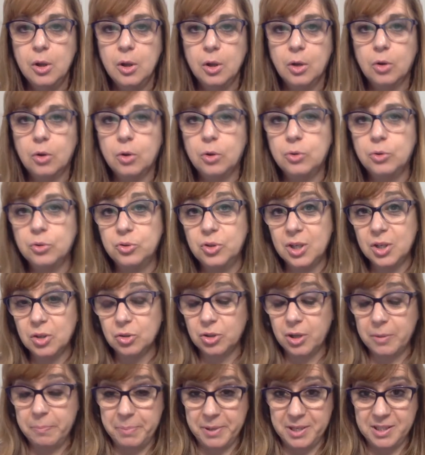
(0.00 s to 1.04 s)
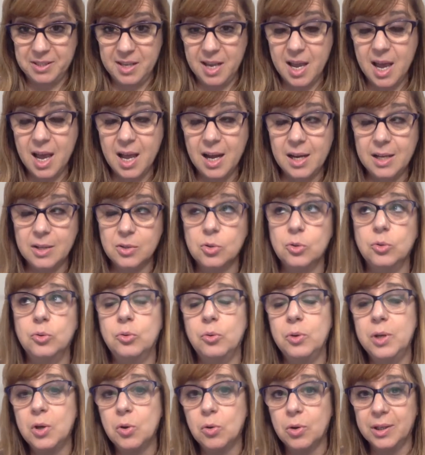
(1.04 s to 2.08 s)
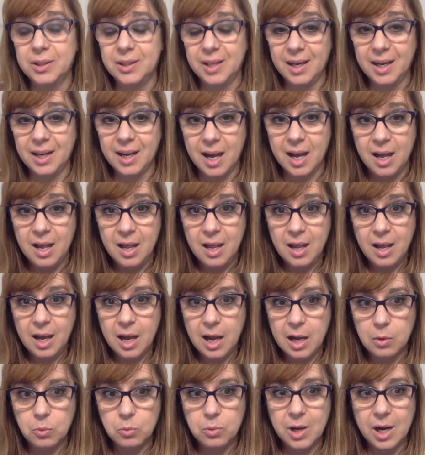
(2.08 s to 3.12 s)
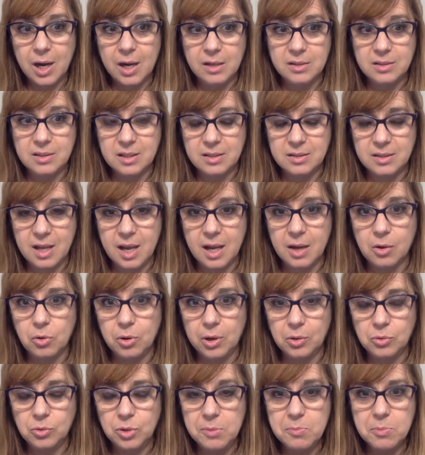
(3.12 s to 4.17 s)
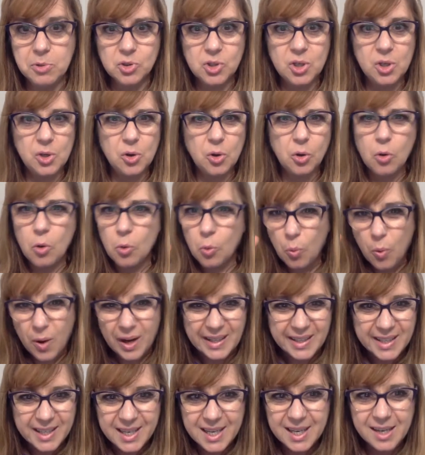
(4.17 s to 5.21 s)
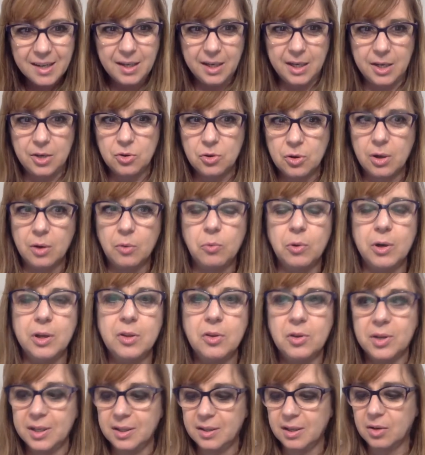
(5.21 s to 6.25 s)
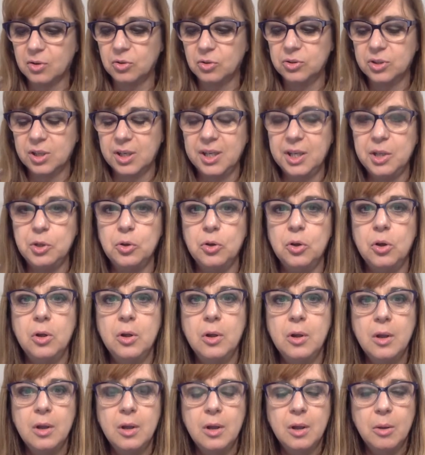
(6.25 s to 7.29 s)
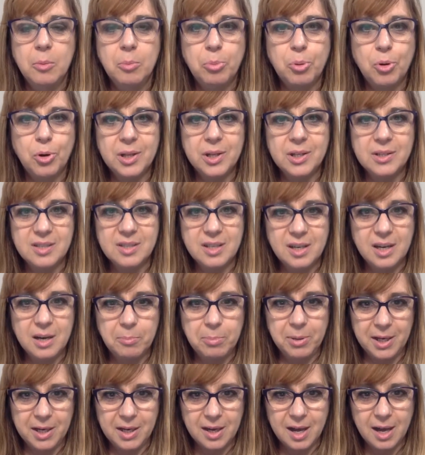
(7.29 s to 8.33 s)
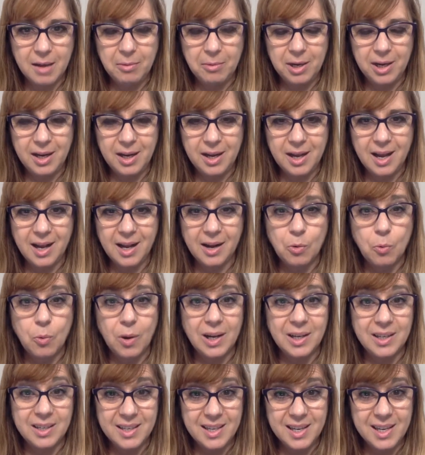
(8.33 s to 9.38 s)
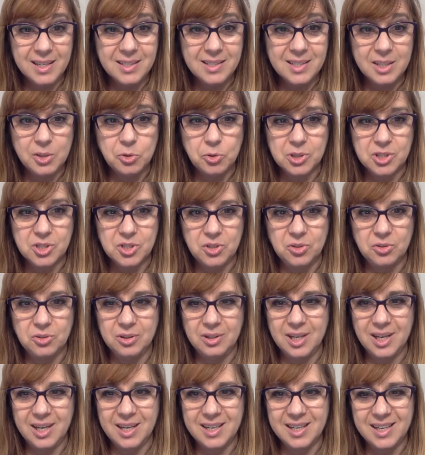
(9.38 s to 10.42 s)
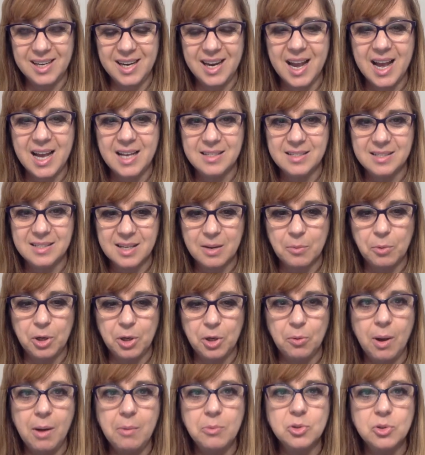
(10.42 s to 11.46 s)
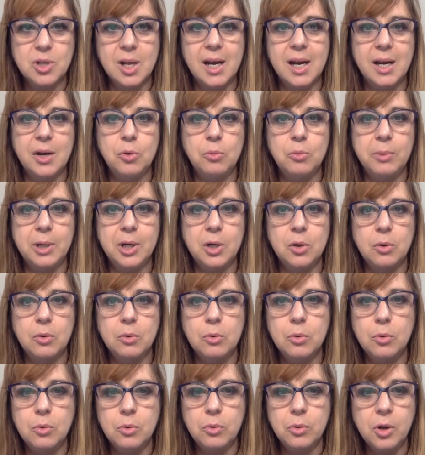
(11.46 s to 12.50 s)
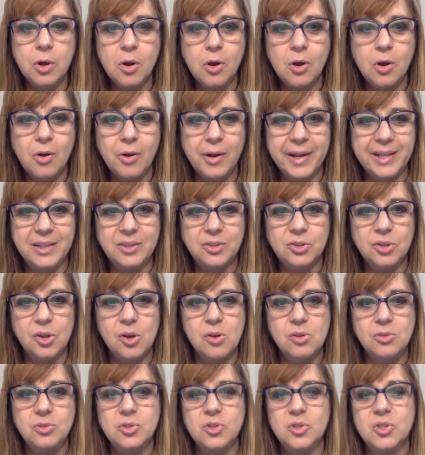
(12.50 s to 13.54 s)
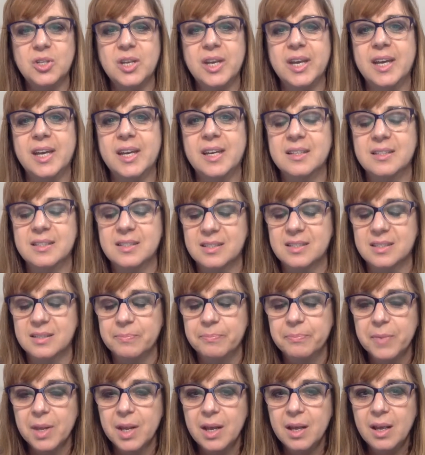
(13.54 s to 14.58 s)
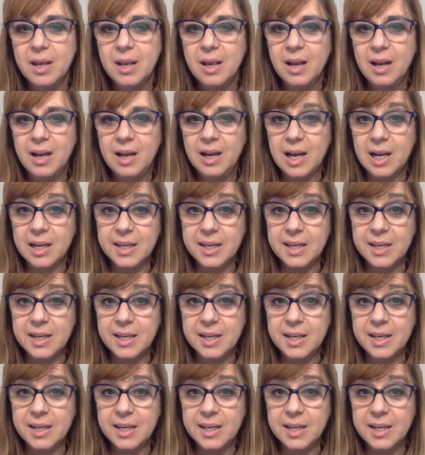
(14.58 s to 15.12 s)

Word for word: con tus hijos especiales o tu hijo que tenga alguna necesidad con autismo, sino con cualquier niño. Recuerdo que este contenido puede ser aplicable a cualquier situación de crianza. Bueno, vamos a la número uno entonces. La